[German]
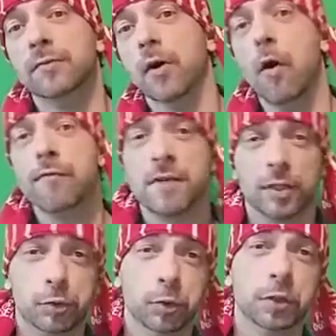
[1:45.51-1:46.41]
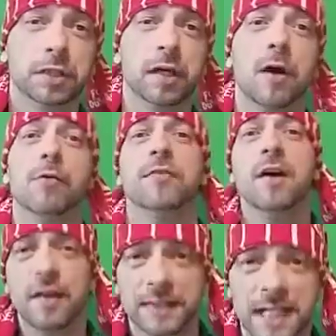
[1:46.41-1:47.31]
Wir hoffen natürlich darauf,
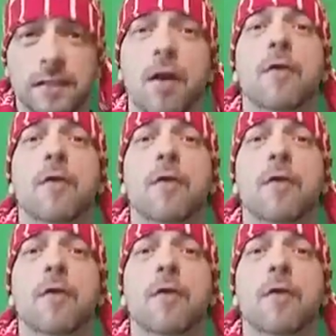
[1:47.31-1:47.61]
dass